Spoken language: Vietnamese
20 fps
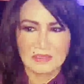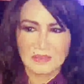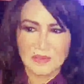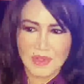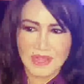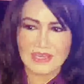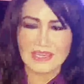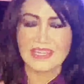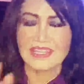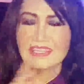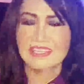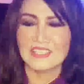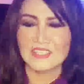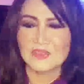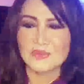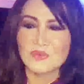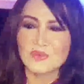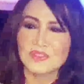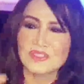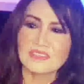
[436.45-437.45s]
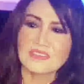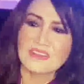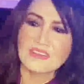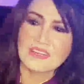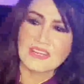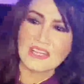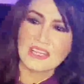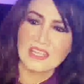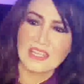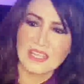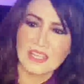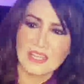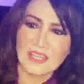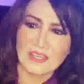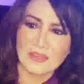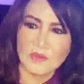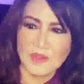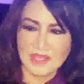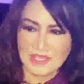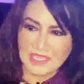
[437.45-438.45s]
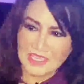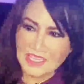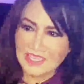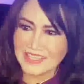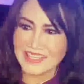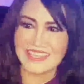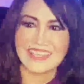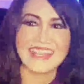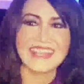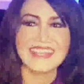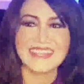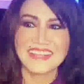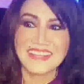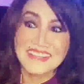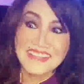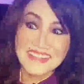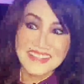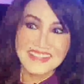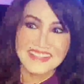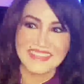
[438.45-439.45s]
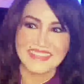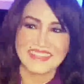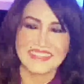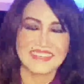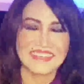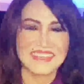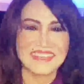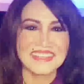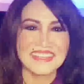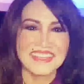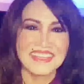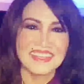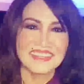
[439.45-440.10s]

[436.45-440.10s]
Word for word: đoạn này thì du dương này đoạn kia thì gây cấn này đấy